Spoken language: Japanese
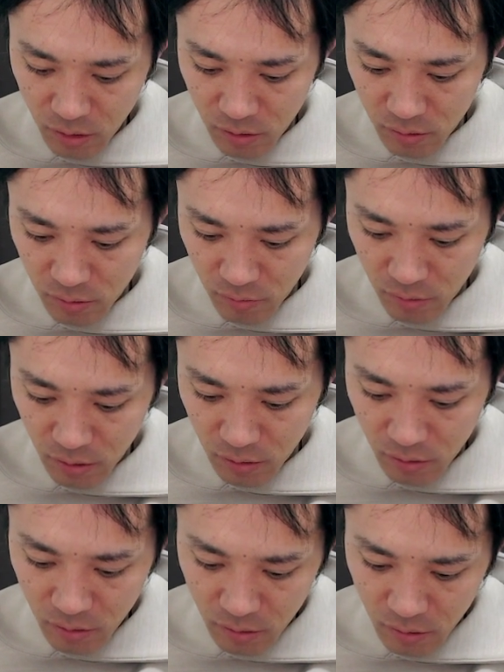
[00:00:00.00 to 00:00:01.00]
なんですけどね。
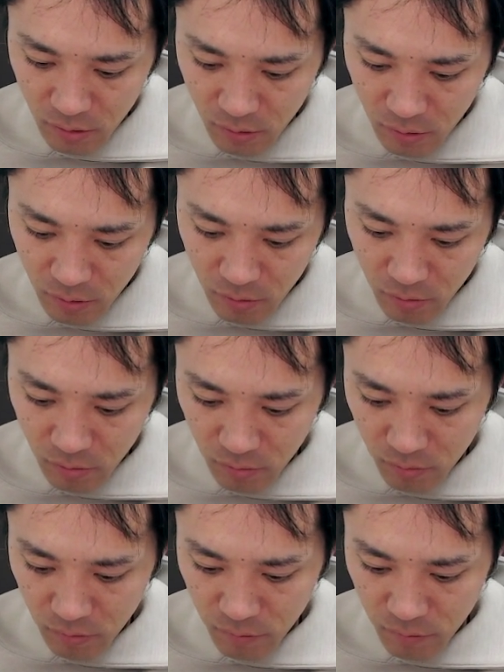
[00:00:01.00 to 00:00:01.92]
そう。